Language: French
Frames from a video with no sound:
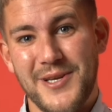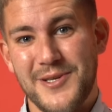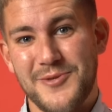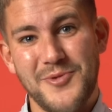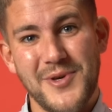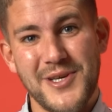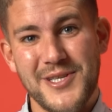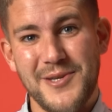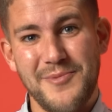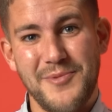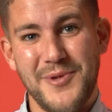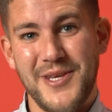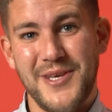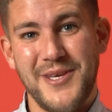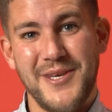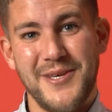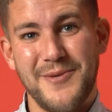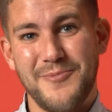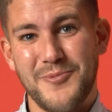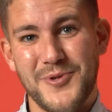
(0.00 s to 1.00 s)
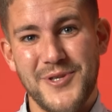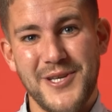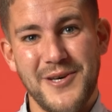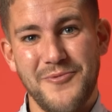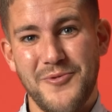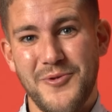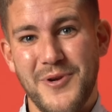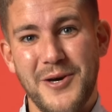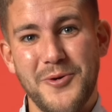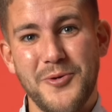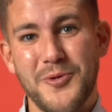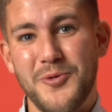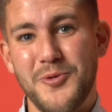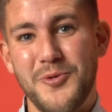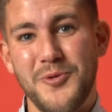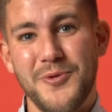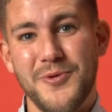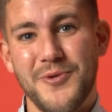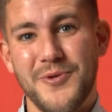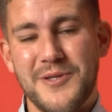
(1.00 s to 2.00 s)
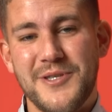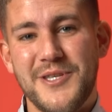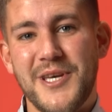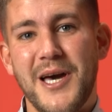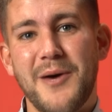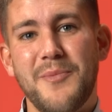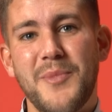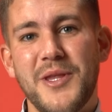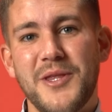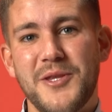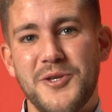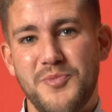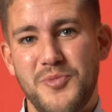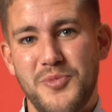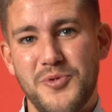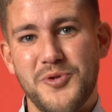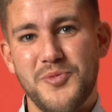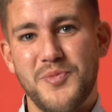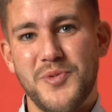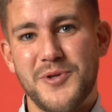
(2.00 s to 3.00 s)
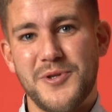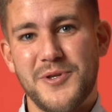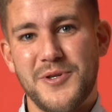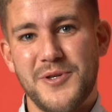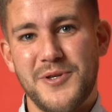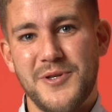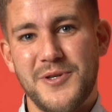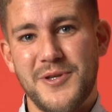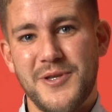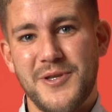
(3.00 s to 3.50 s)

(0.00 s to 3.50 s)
elles ont accepté, mon cerveau l'a retenu. Carmen, je pense.